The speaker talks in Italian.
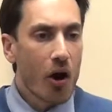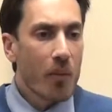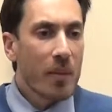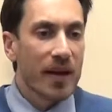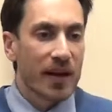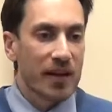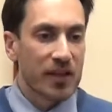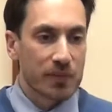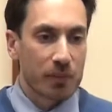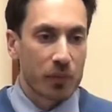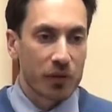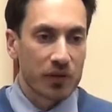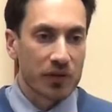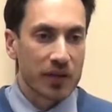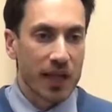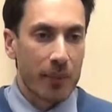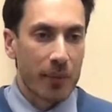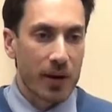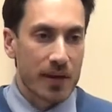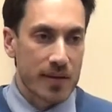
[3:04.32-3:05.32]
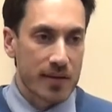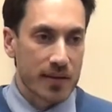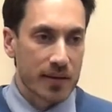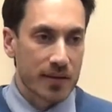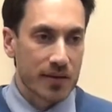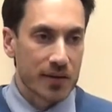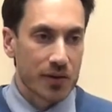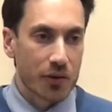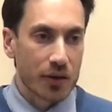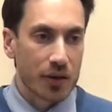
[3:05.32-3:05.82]
Come rispondiamo alle
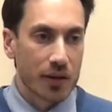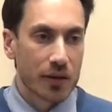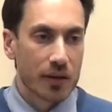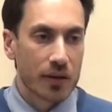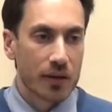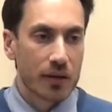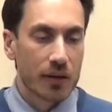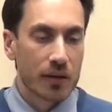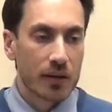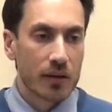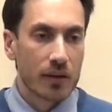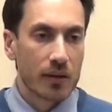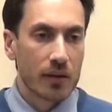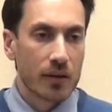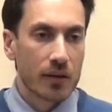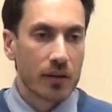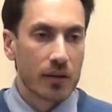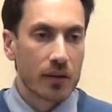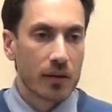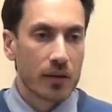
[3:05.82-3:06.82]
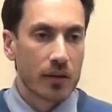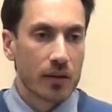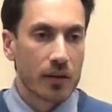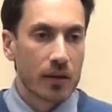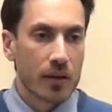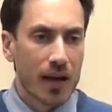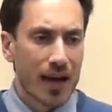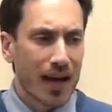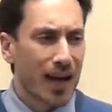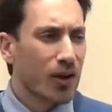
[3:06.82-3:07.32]
tentazioni?
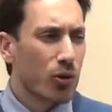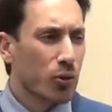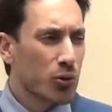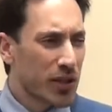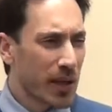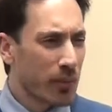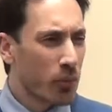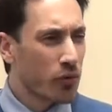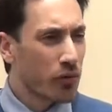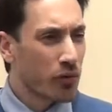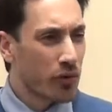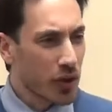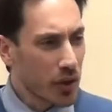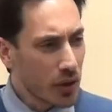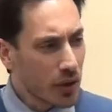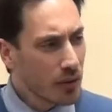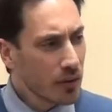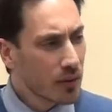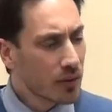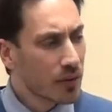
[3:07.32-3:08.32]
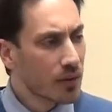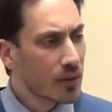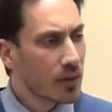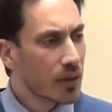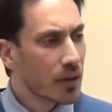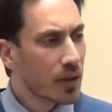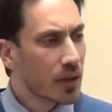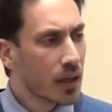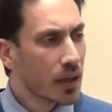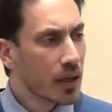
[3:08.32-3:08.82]
Accusiamo Dio?
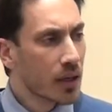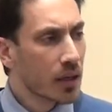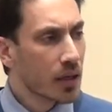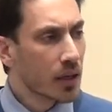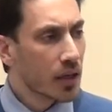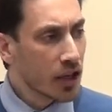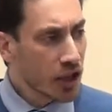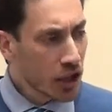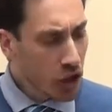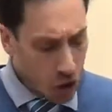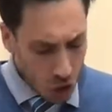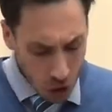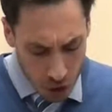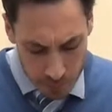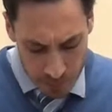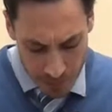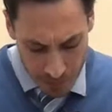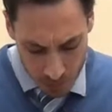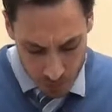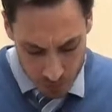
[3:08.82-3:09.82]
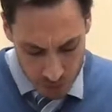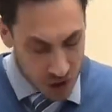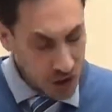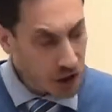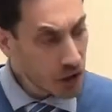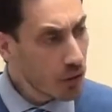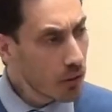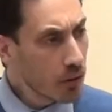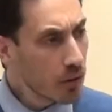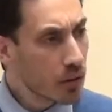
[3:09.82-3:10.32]
Incolpiamo
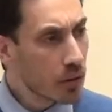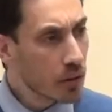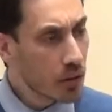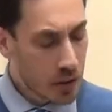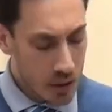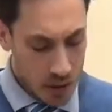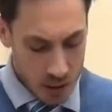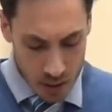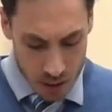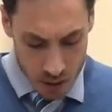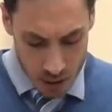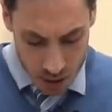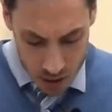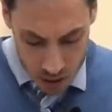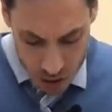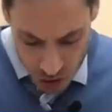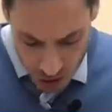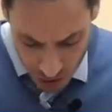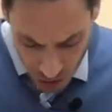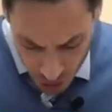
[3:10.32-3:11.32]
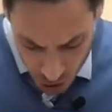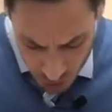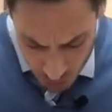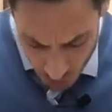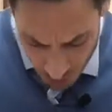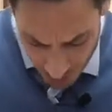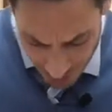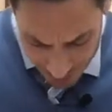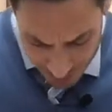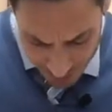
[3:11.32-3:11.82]
Dio?
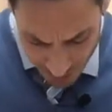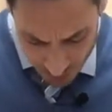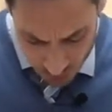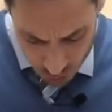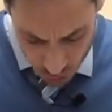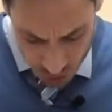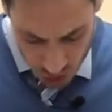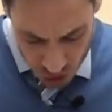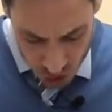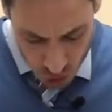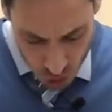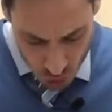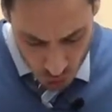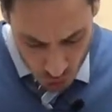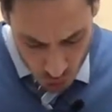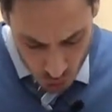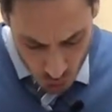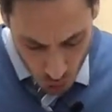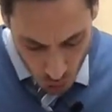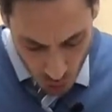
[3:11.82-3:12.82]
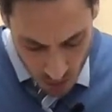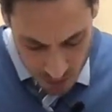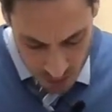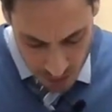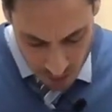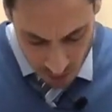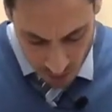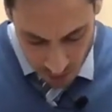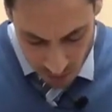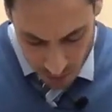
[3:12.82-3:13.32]
Giacomo ha detto nessuno
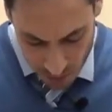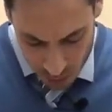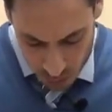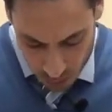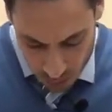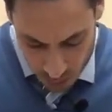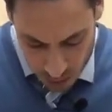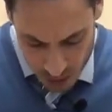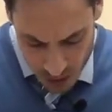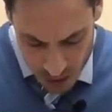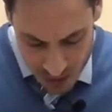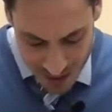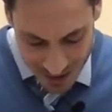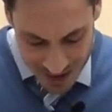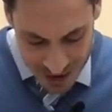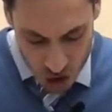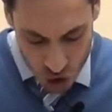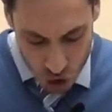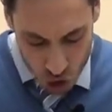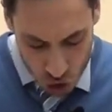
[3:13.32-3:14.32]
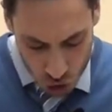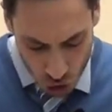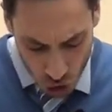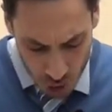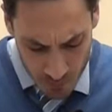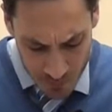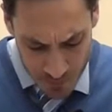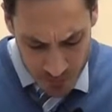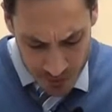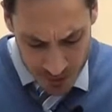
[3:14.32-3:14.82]
quando è tentato dica
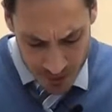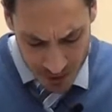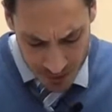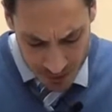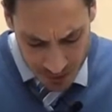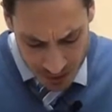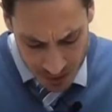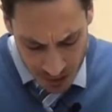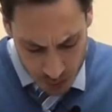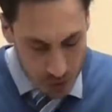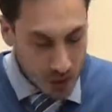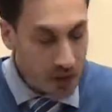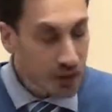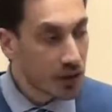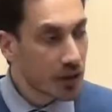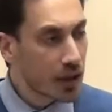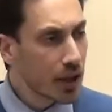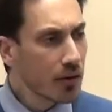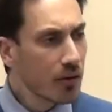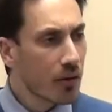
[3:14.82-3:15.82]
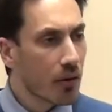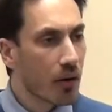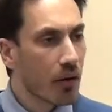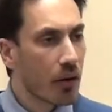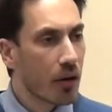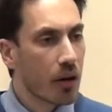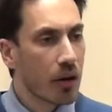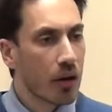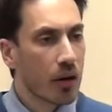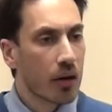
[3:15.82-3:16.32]
son tentato da
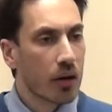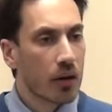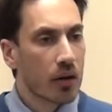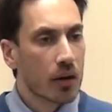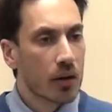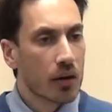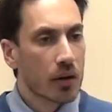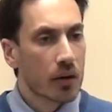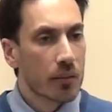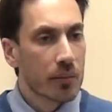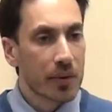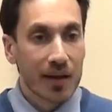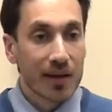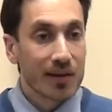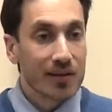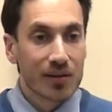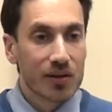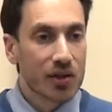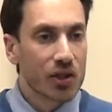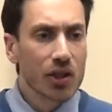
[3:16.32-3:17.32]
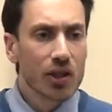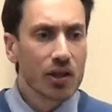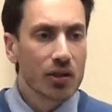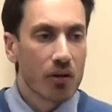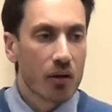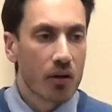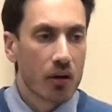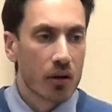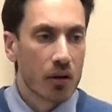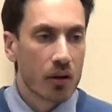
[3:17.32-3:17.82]
Dio, perché
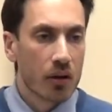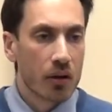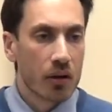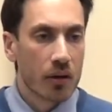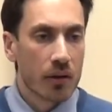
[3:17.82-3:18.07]
Dio